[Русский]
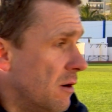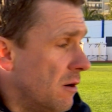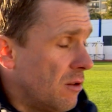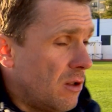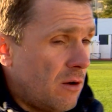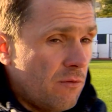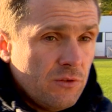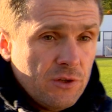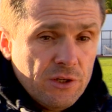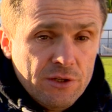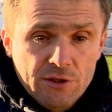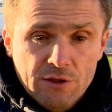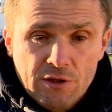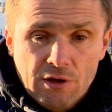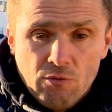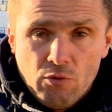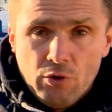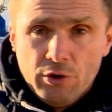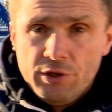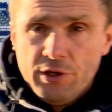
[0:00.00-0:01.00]
Главное,
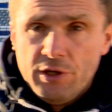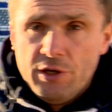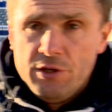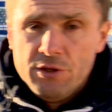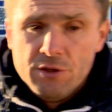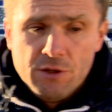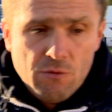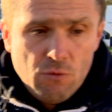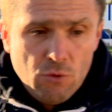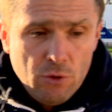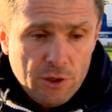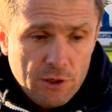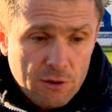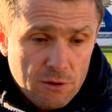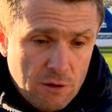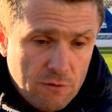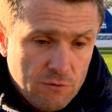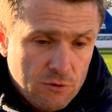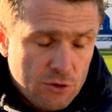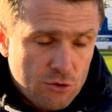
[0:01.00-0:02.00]
недовольны или недовольны.
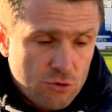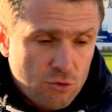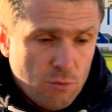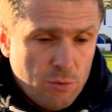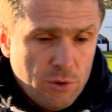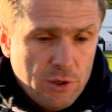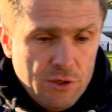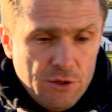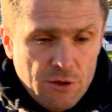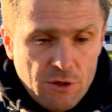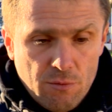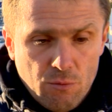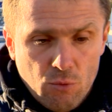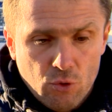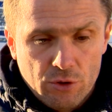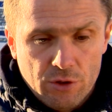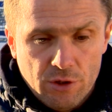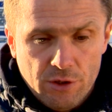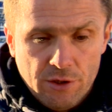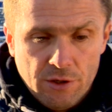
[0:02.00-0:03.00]
Главное, чтобы они
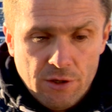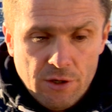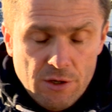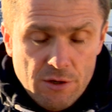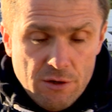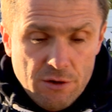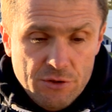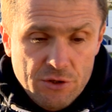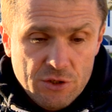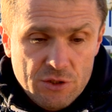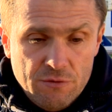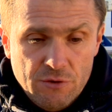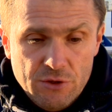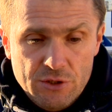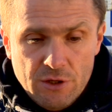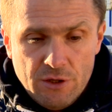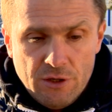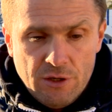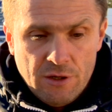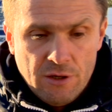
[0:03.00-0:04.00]
работали
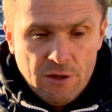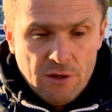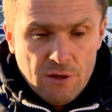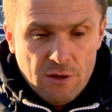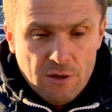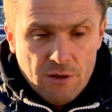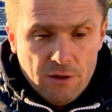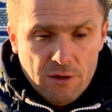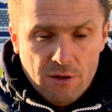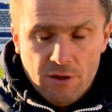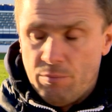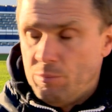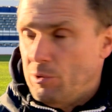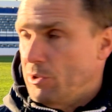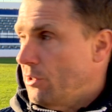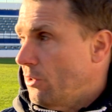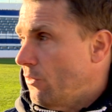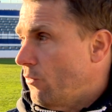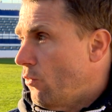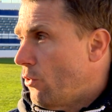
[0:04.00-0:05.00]
действительно Э,
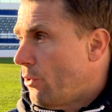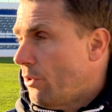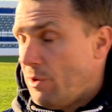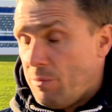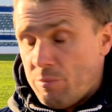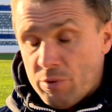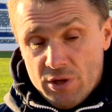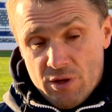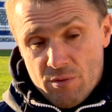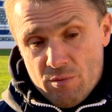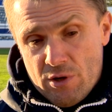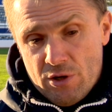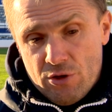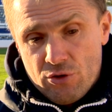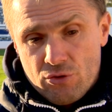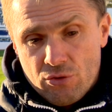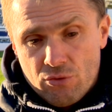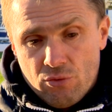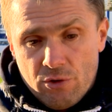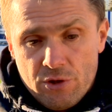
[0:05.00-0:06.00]
плодотворно и понимали,
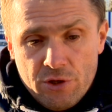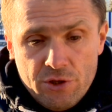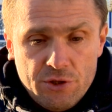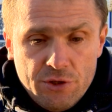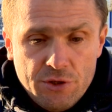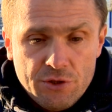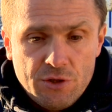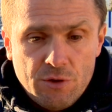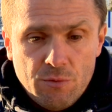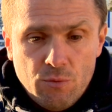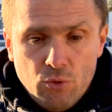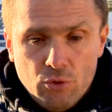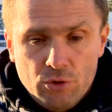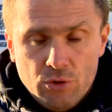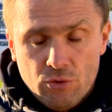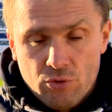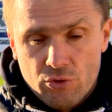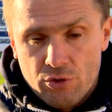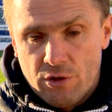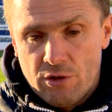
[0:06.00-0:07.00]
что только через
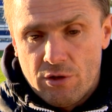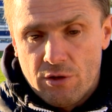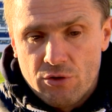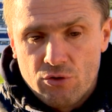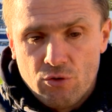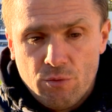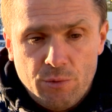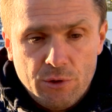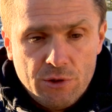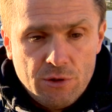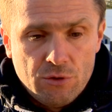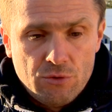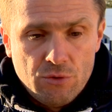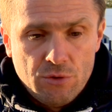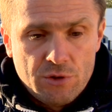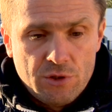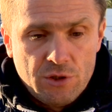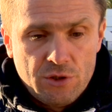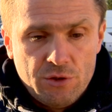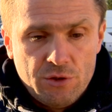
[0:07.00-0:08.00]
работу нужно хорошо подготовиться к